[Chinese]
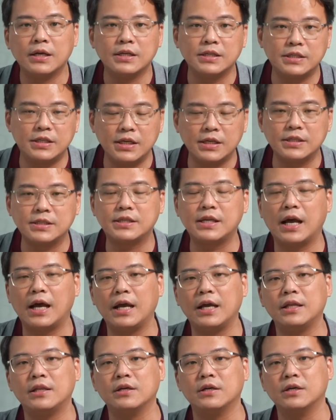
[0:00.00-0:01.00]
现
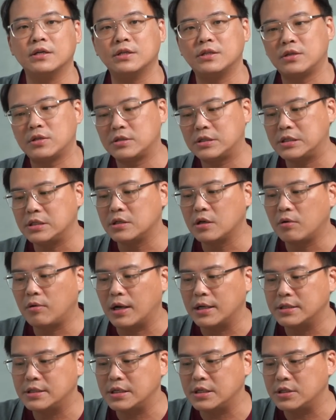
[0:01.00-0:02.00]
在的竞争
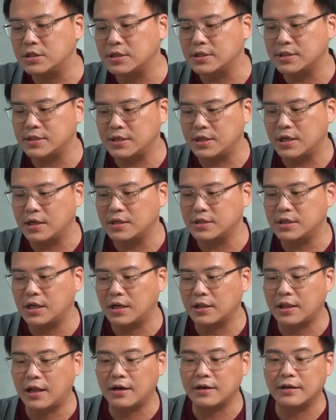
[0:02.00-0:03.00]
环境其实也
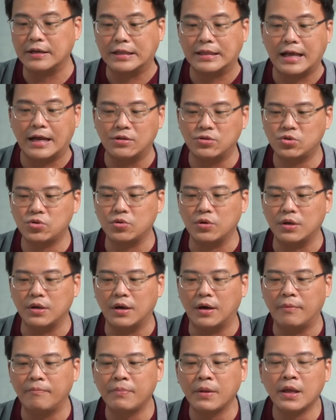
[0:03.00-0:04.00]
相当的单纯
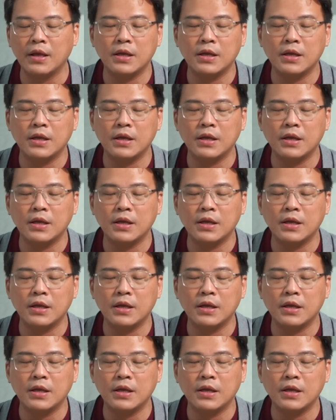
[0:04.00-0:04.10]
了，